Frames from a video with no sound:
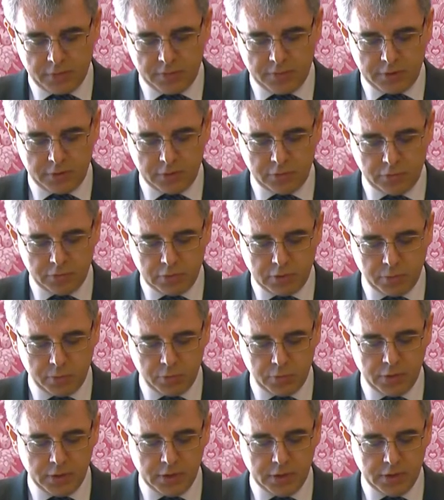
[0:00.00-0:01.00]
verso una
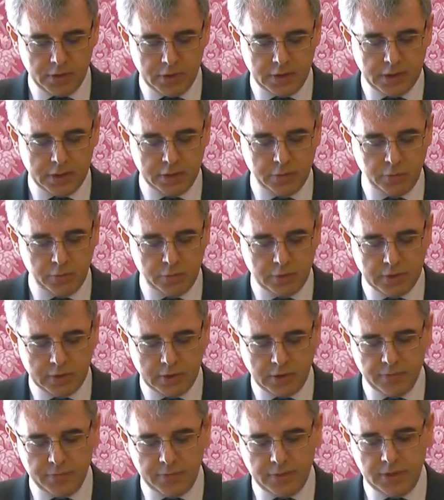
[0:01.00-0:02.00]
modernità tutta
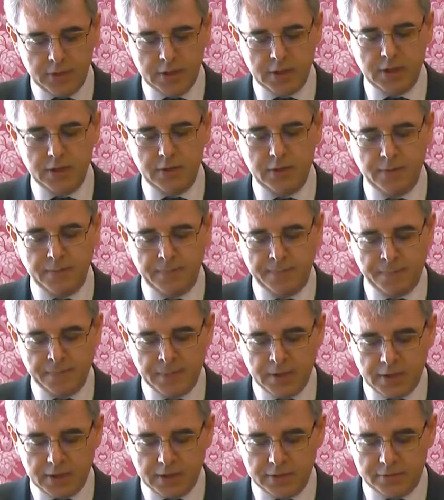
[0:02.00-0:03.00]
da inventare
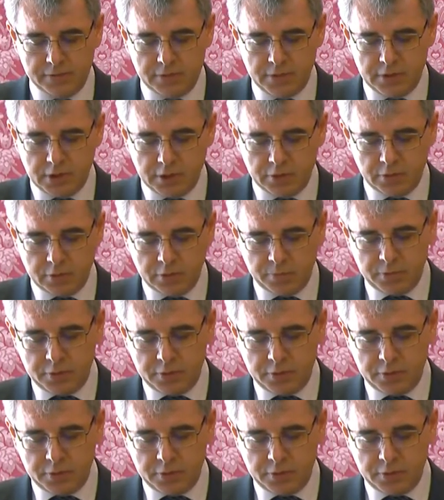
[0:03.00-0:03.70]
ha segnato la